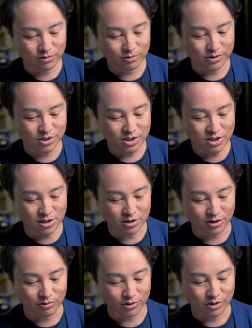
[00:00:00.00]
すとここに シー っ
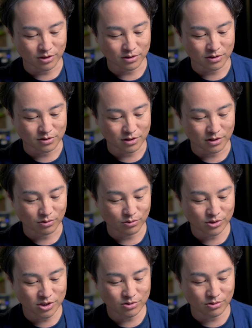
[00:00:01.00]
ていうのが出てきてですね、
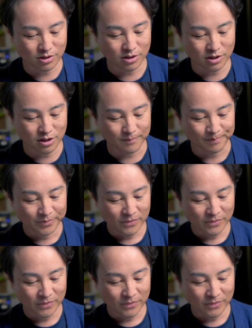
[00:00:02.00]
この シー の中に